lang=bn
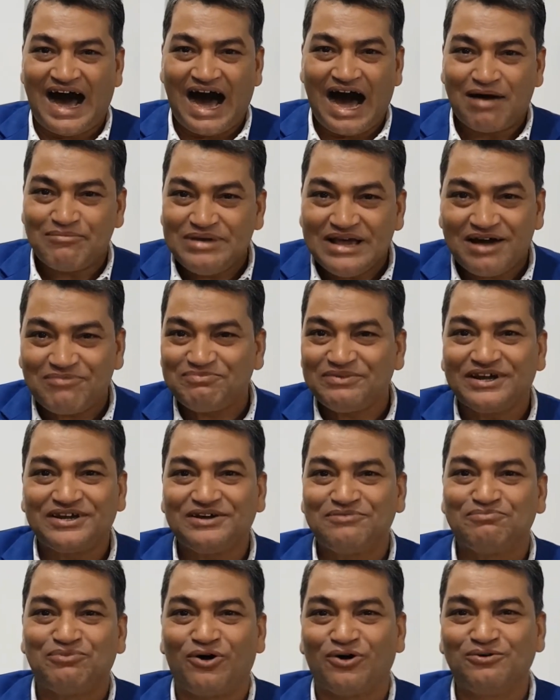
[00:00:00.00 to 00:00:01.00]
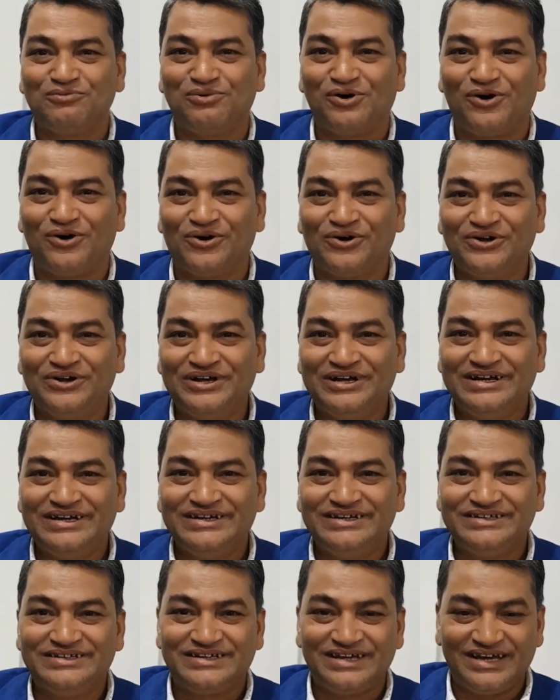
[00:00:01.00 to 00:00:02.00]
আমি আপনাকে বলবো
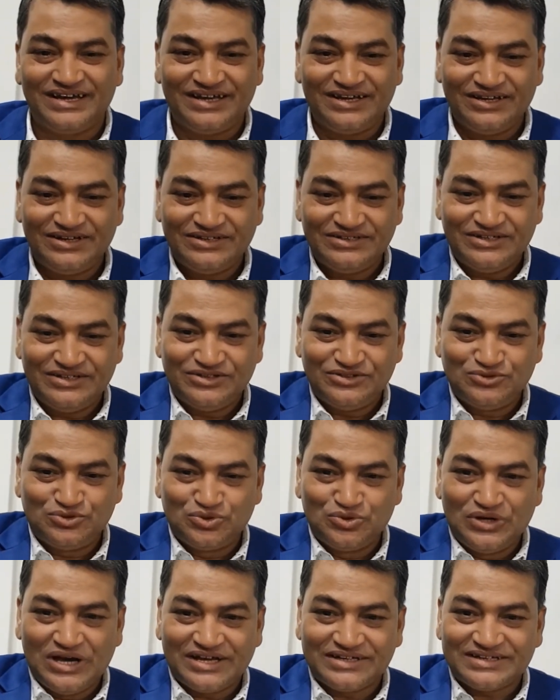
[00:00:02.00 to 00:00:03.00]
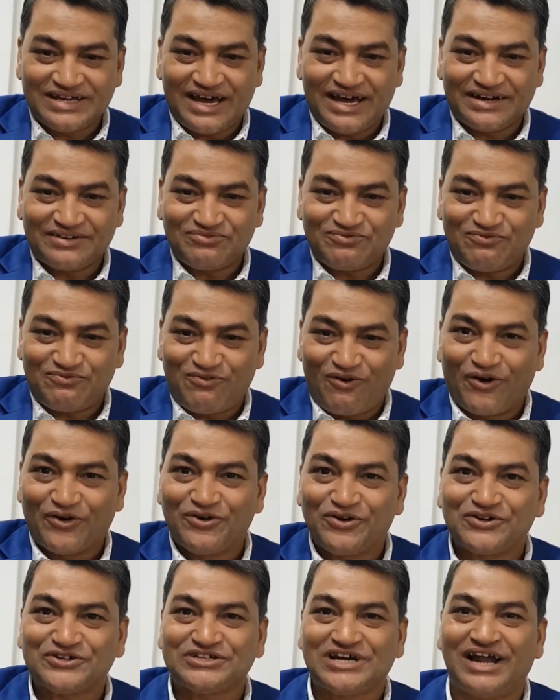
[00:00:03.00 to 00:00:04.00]
যে দুই
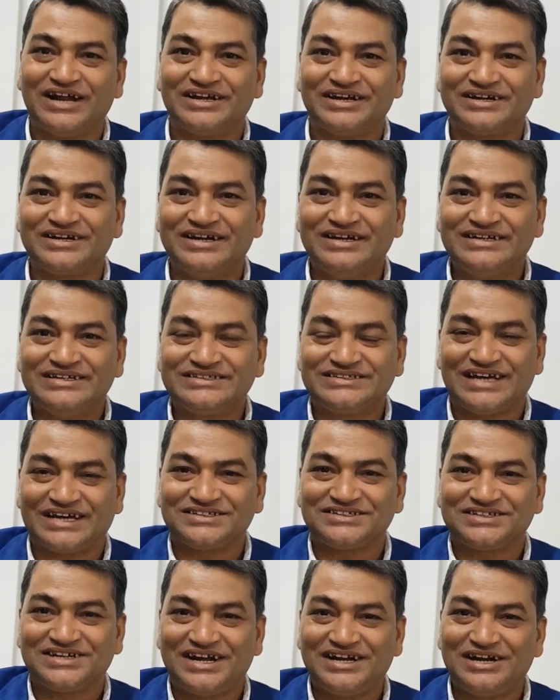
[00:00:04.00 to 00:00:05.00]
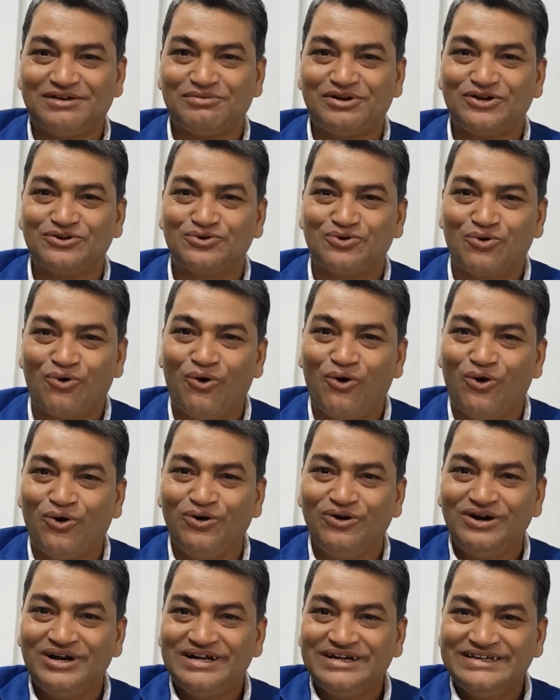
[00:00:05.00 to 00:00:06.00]
সালে সাস্টেইনেবল গোল
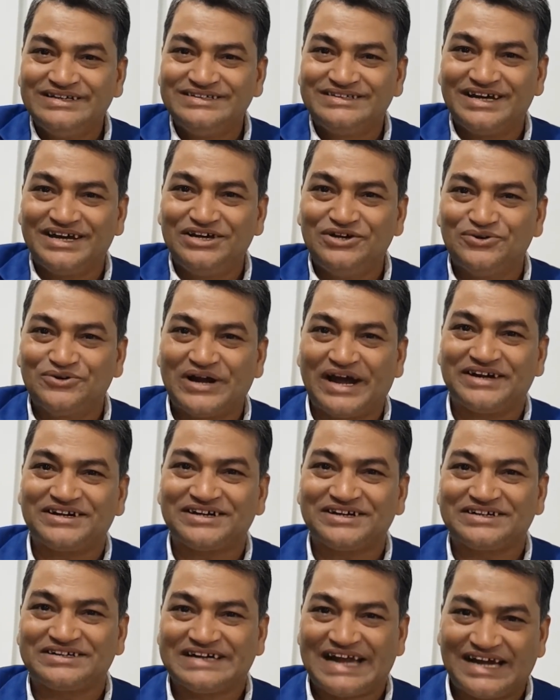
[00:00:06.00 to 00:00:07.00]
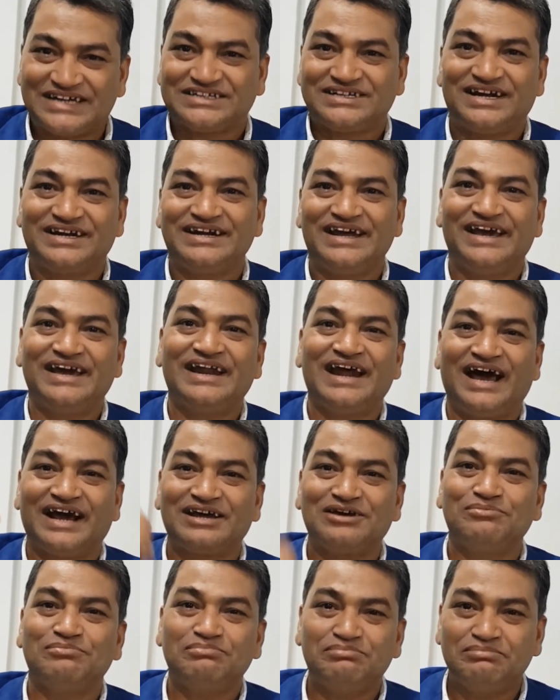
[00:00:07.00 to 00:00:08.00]
যে ইউনাইটেড নেশন এর
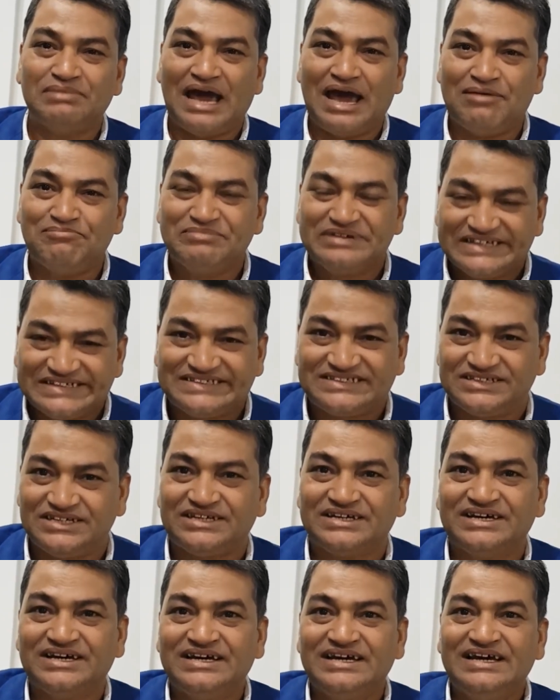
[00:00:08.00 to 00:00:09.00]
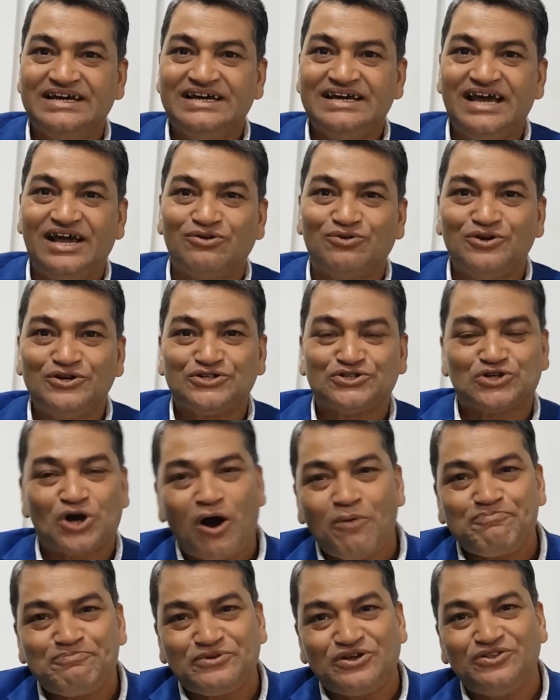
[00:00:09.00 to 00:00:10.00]
আগে এমডিজি এগুলি
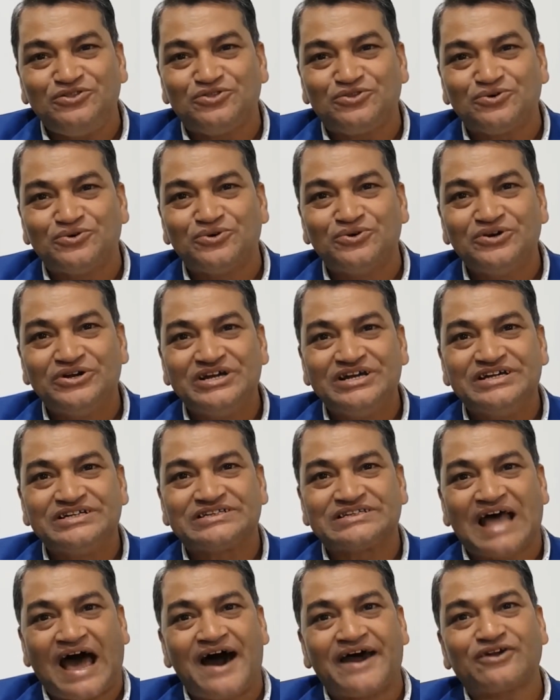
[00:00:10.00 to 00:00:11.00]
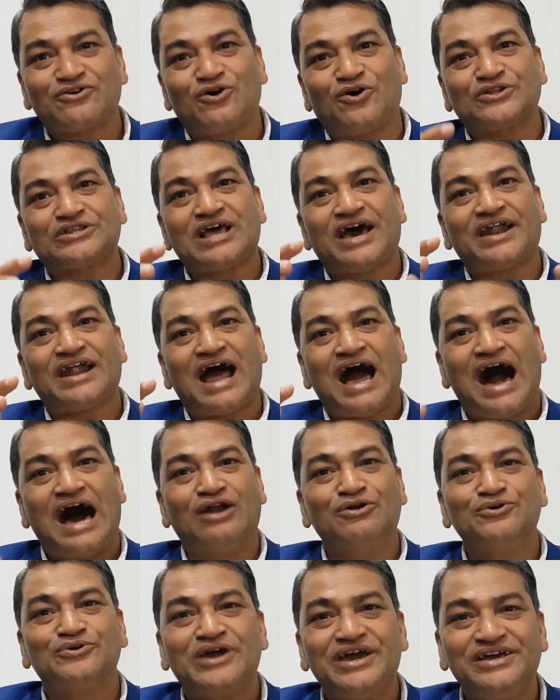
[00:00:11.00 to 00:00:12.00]
সব কিন্তু তার কথার
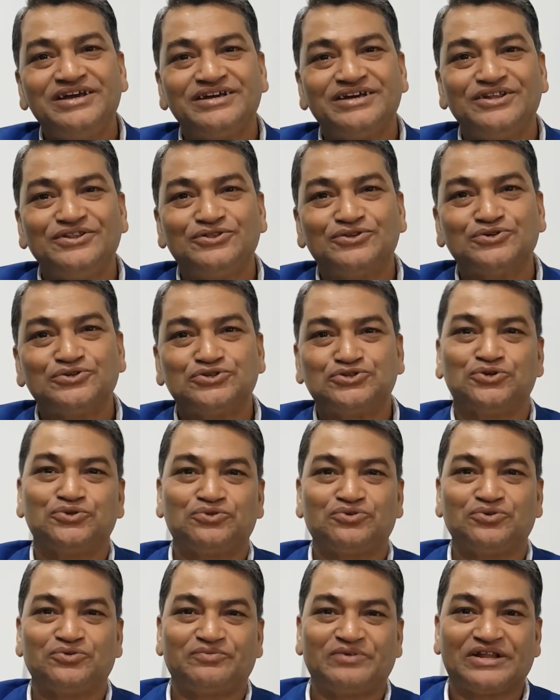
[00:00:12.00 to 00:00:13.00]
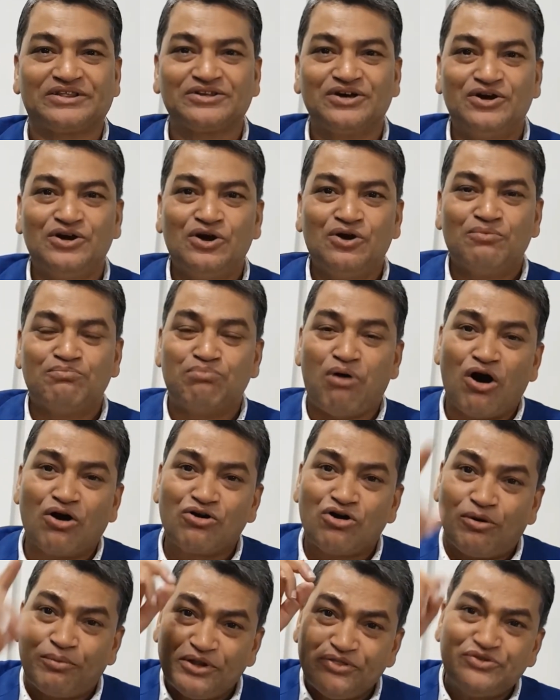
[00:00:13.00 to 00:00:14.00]
আলোকেই কিন্তু সূত্রপাত
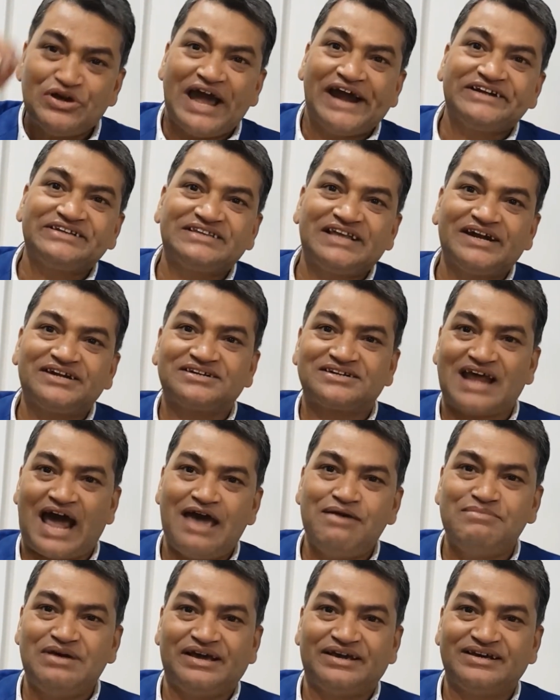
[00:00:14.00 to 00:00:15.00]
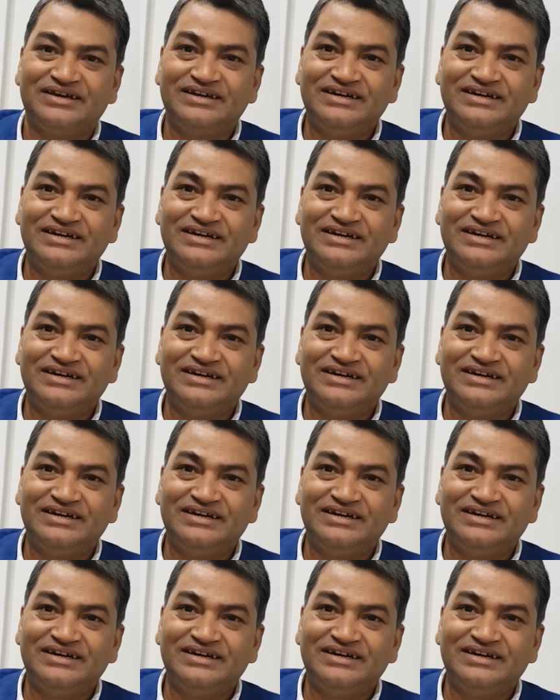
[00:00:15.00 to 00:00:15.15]
বঙ্গবন্ধু অ্যাট দ্যাট টাইমে